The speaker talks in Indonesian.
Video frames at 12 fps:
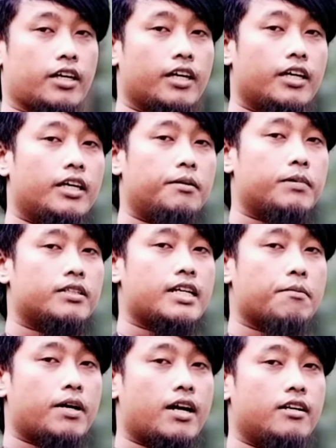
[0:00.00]
Oke,
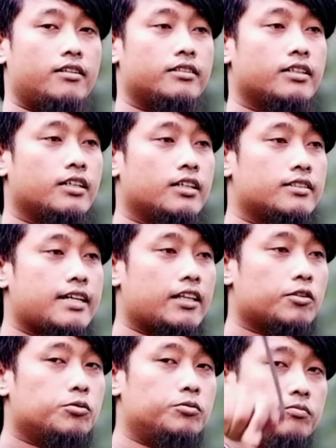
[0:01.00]
persiapkan.
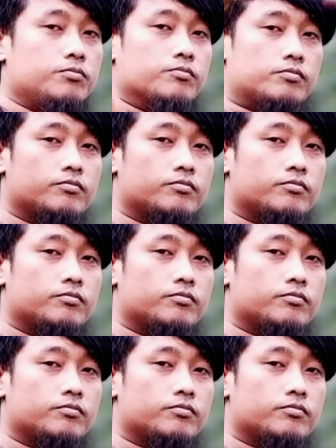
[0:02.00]
Satu,